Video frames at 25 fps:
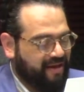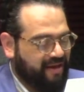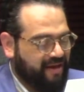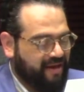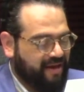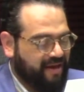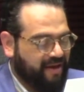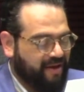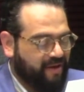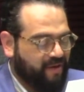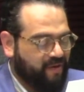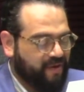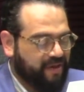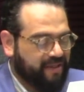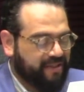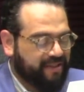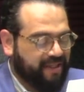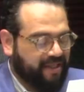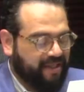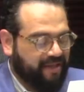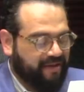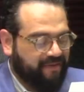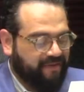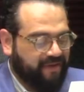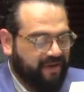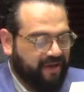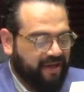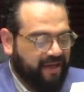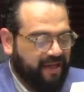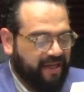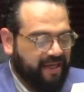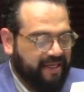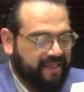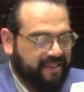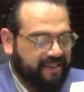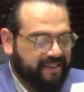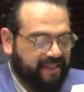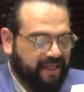La encuesta
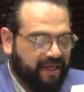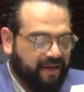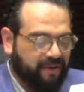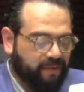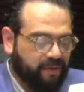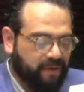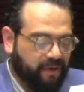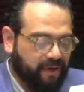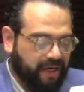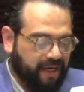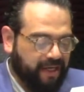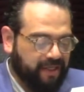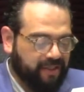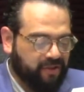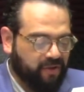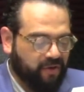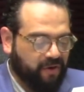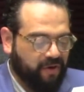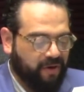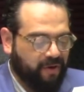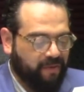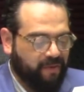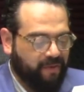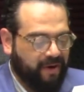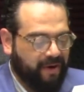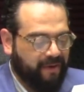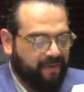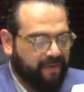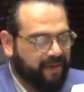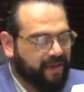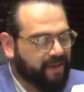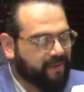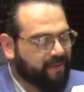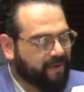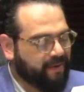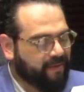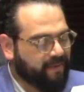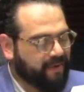define estar borracho como
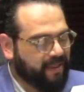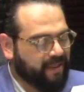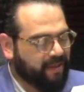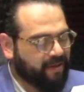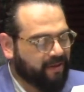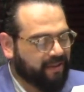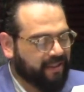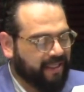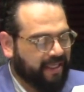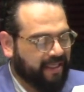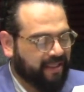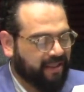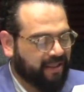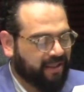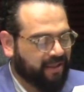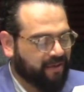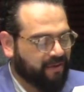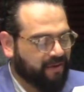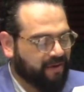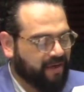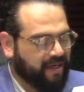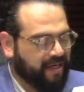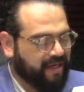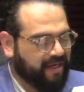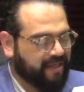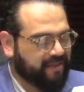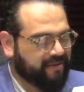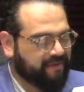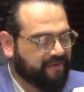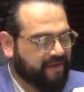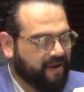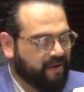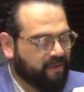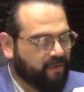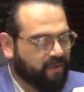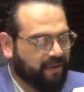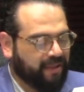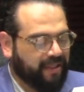haber bebido tanto que las
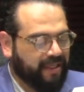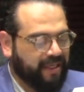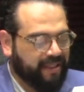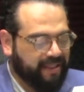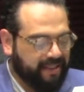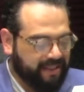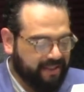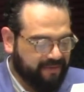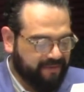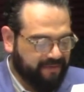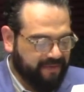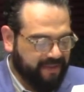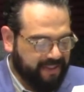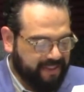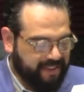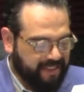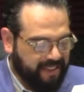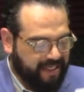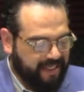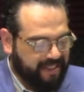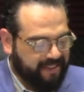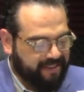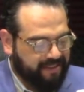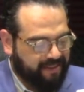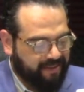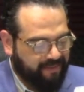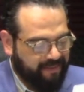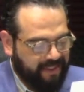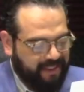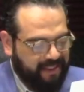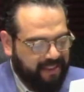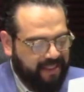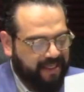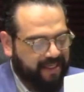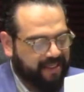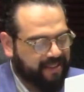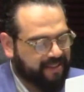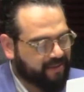facultades físicas y
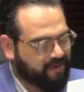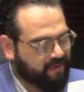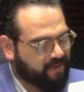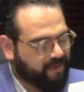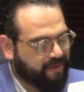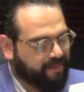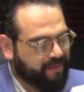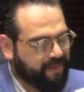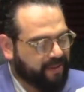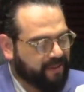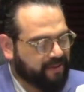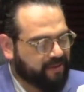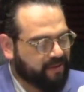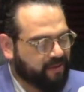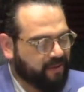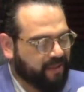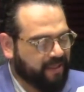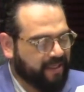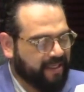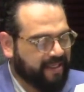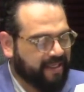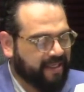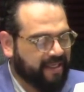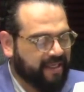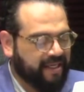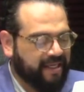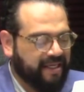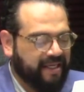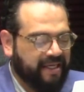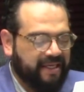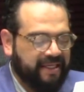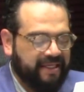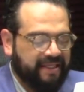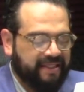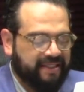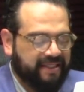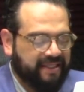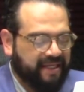mentales de una persona
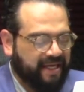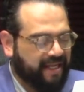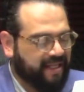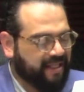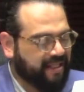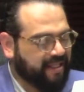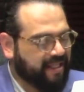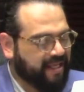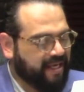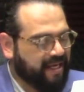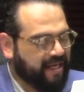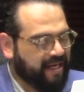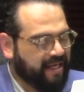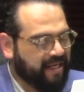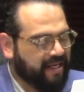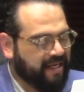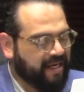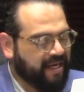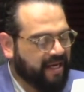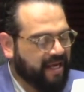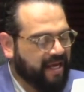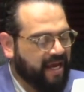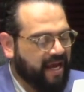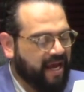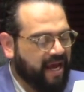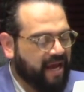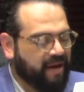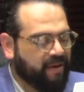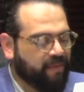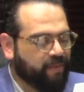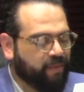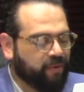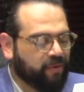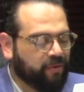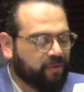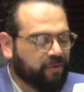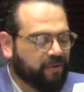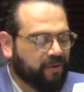se alteren al
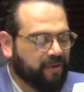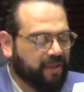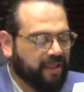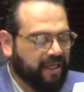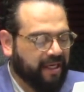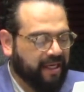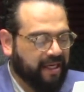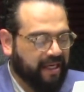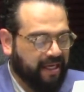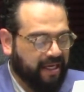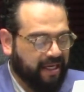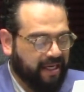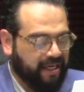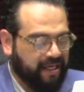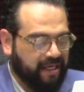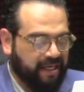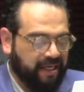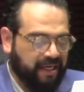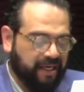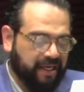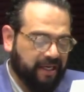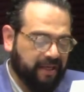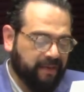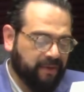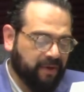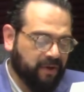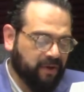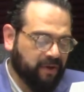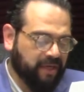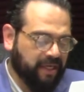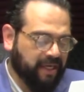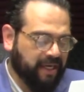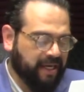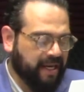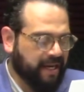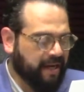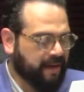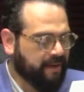punto de que el equilibrio y
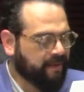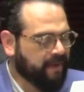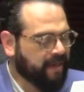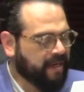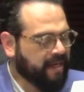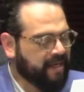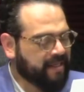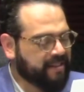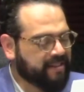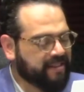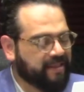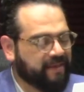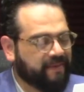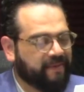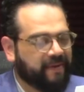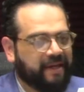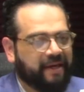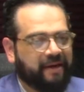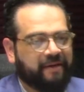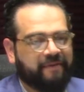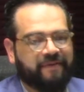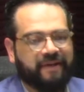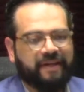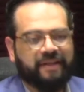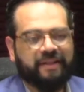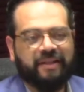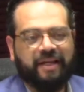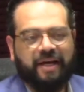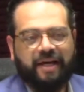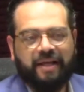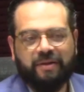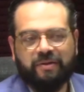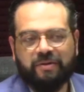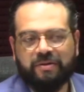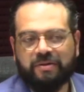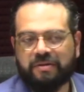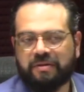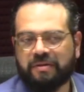el habla se ven
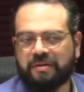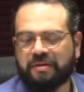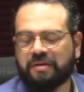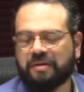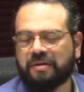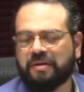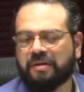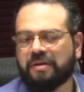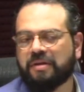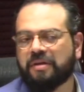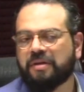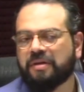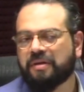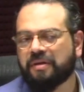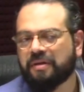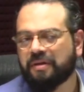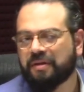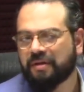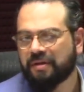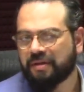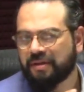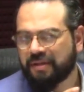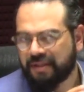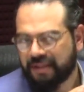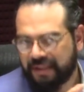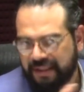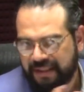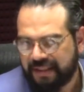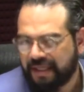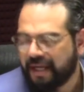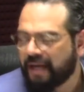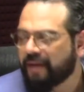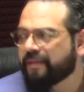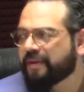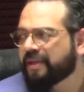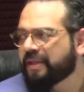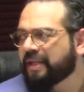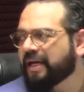afectados. Sí
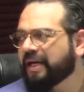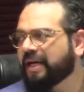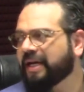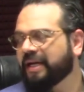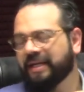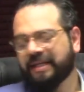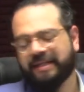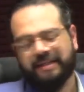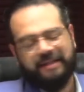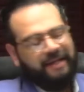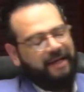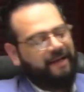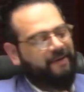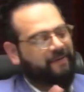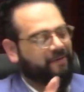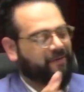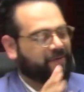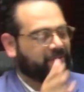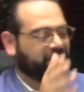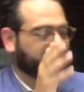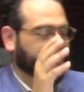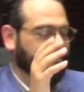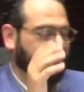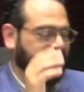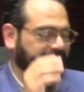saben de qué les hablo.